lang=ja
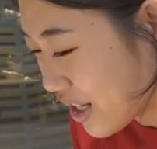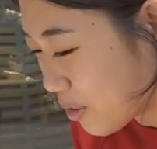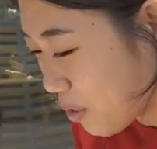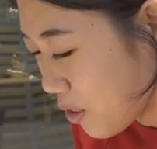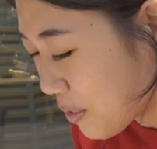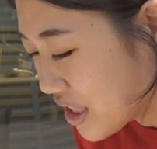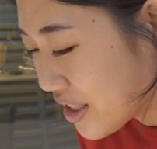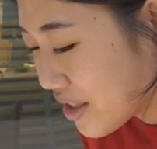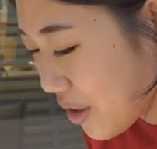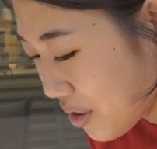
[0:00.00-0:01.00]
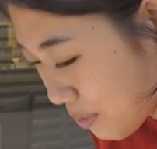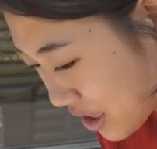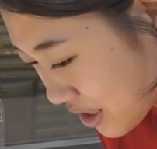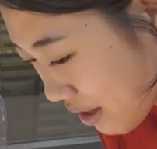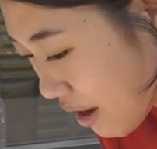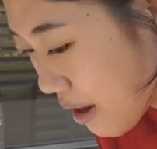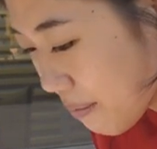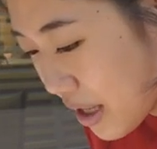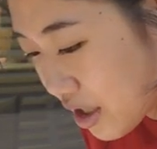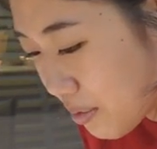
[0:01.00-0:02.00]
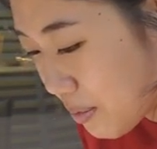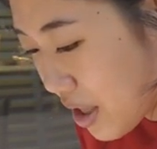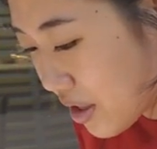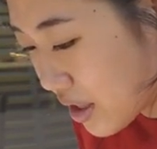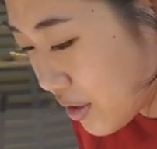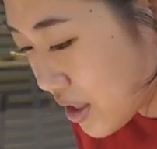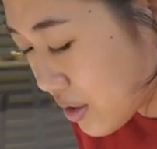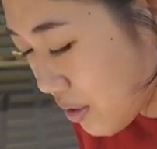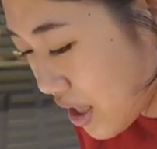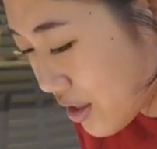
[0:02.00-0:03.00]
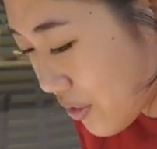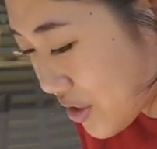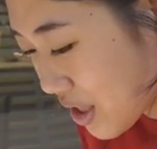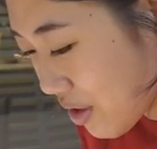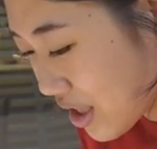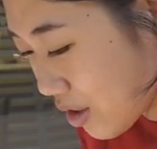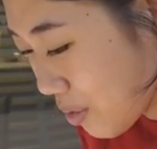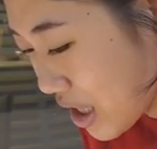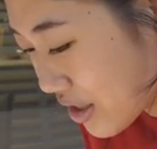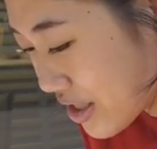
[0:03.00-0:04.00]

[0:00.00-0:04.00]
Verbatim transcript: などもお待ちしております番組メールアドレスは横沢アットマーク